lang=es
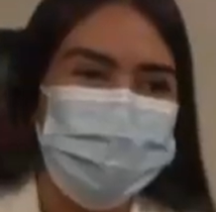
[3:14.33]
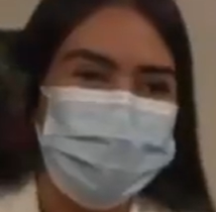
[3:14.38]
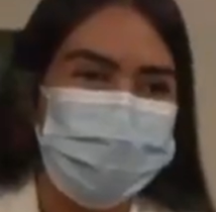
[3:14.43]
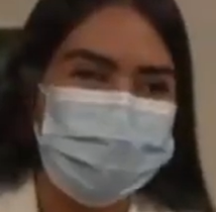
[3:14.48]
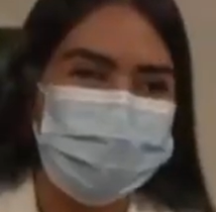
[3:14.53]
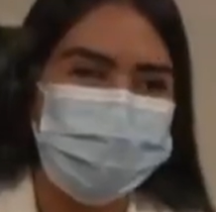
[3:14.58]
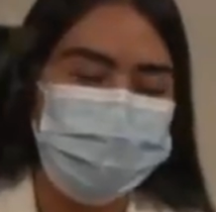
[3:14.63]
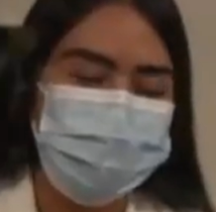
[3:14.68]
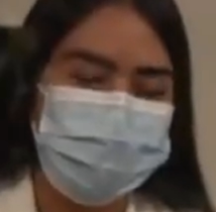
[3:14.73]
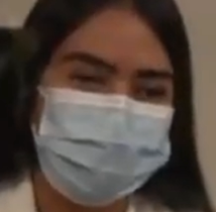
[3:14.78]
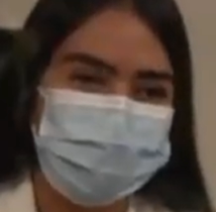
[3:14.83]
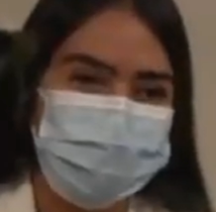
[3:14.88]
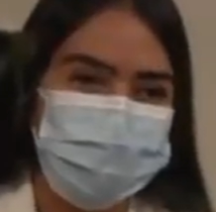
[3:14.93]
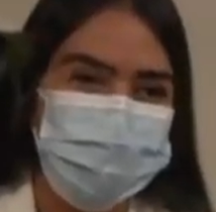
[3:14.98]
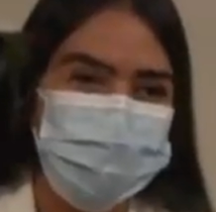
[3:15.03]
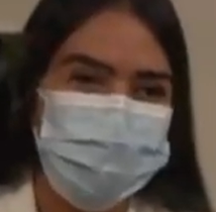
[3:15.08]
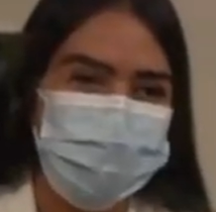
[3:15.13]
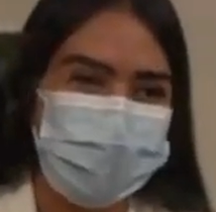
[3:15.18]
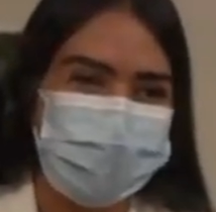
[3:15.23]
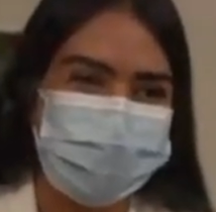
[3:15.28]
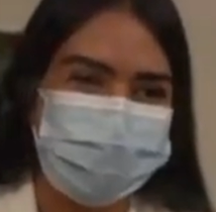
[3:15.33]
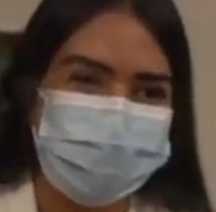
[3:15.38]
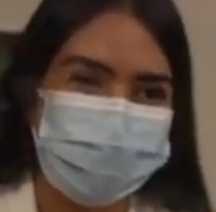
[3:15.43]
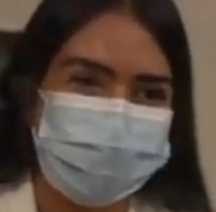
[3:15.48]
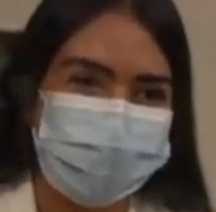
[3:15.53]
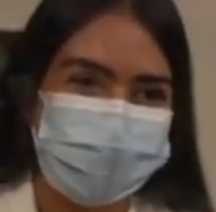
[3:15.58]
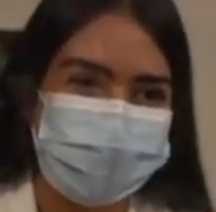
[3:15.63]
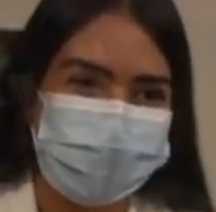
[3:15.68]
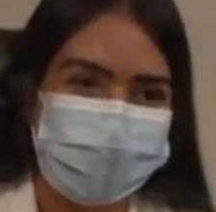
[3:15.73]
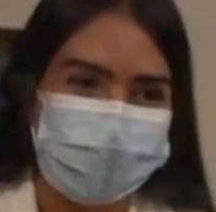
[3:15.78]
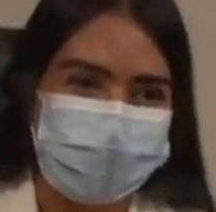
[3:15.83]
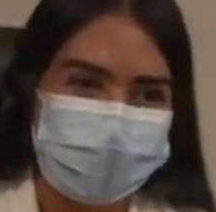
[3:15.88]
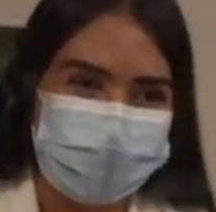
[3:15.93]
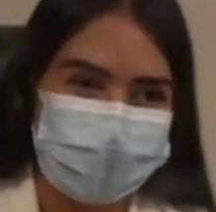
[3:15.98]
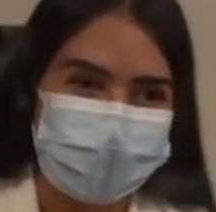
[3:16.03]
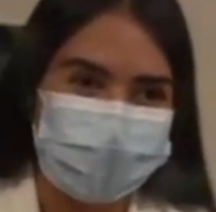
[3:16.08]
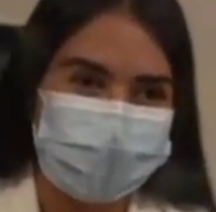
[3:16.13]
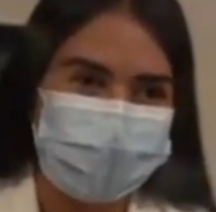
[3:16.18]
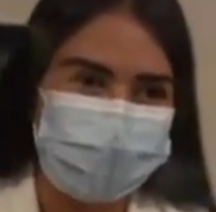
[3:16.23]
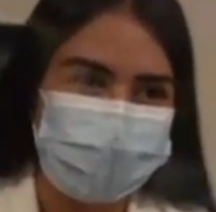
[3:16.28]
dividimos los trastornos de
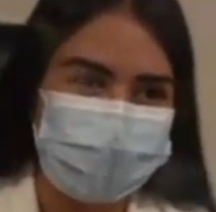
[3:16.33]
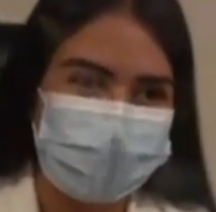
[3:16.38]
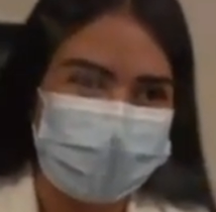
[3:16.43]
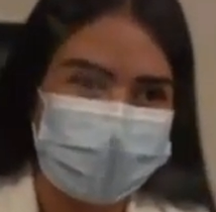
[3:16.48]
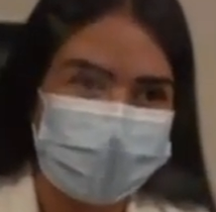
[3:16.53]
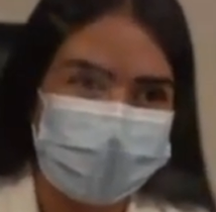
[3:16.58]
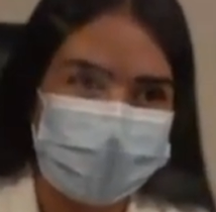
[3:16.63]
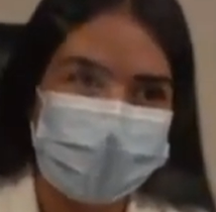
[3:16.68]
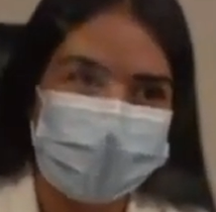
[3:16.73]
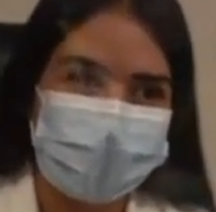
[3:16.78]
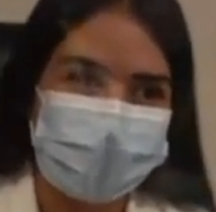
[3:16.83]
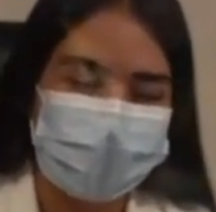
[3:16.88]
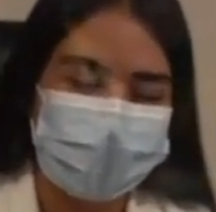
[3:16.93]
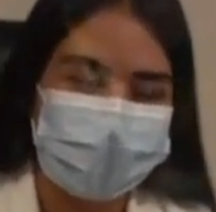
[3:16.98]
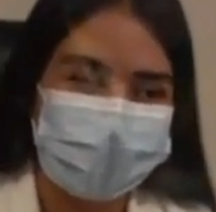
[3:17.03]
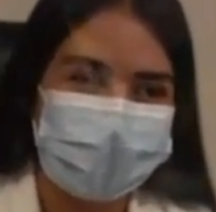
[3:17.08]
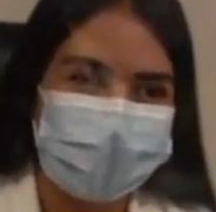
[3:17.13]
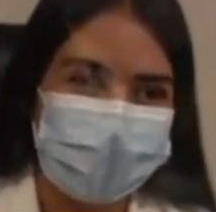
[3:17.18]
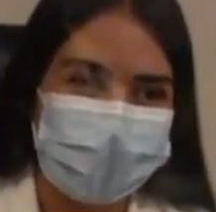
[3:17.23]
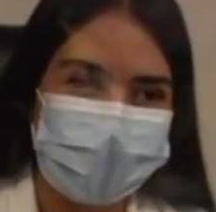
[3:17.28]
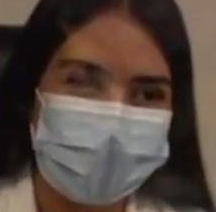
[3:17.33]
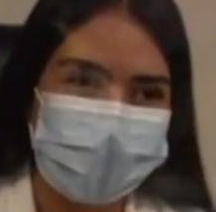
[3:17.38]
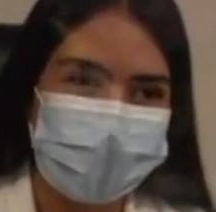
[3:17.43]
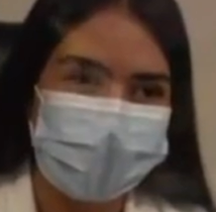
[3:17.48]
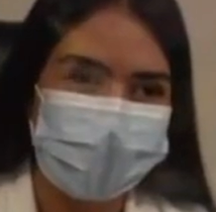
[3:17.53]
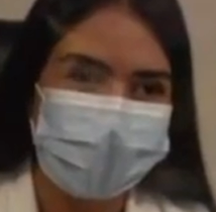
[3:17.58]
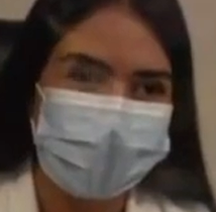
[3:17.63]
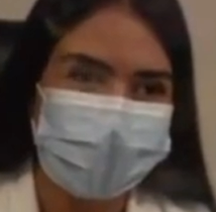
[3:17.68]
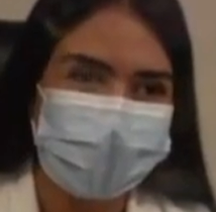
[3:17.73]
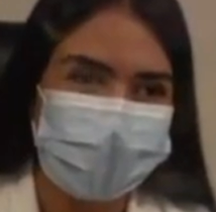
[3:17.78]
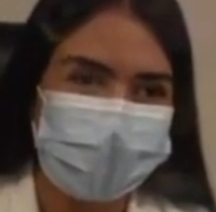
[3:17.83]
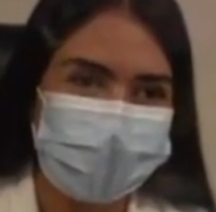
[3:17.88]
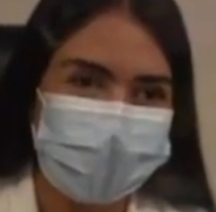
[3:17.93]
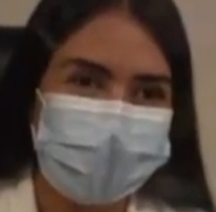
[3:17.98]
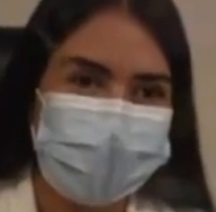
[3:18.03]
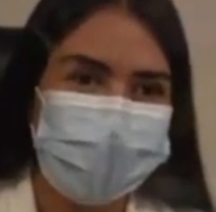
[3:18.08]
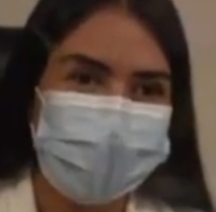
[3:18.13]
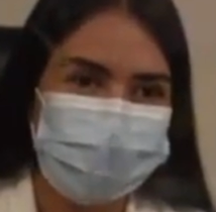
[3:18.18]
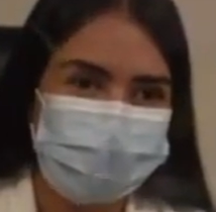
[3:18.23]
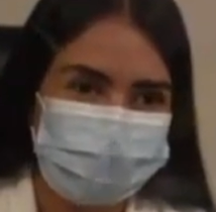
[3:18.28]
personalidad en la parte clínica psiquiátrica en tres
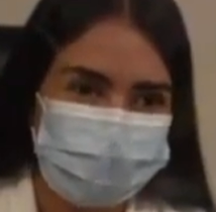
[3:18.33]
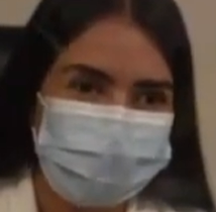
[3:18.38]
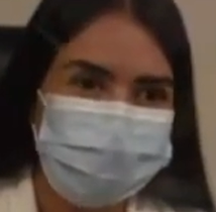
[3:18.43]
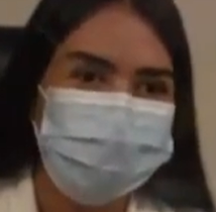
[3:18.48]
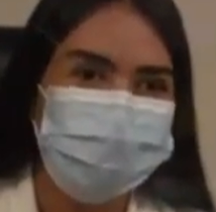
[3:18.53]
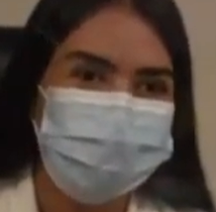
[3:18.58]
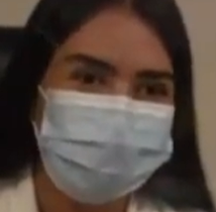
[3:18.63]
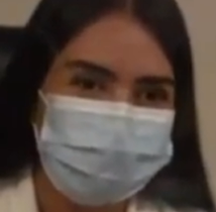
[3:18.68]
grupos, ¿ya?